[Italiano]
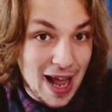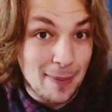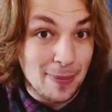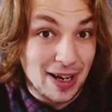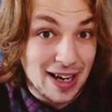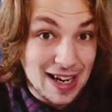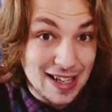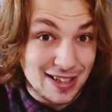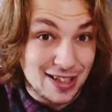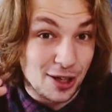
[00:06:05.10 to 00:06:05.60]

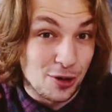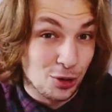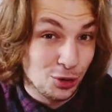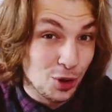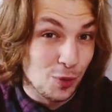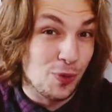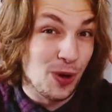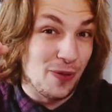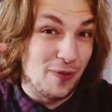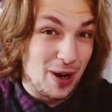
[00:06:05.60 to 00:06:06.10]
perché il secondo
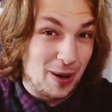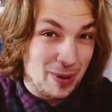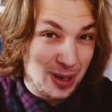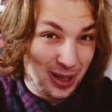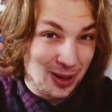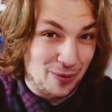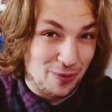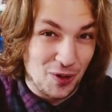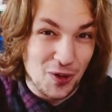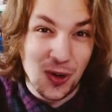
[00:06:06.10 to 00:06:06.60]
pure è veramente
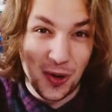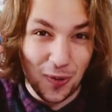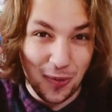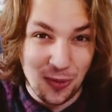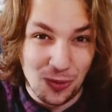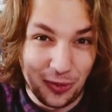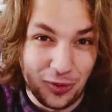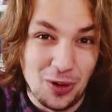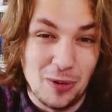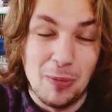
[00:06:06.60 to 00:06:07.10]
figo come
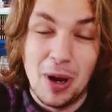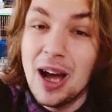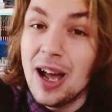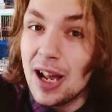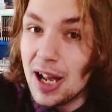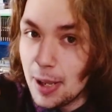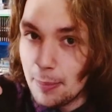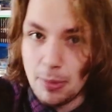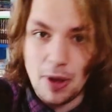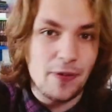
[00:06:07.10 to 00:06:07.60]
film.
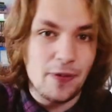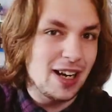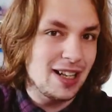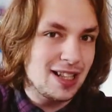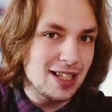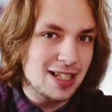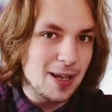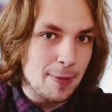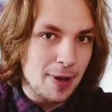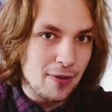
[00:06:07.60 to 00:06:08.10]
Mi farete
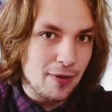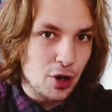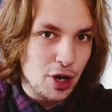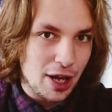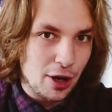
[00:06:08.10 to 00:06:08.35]
sapere voi nei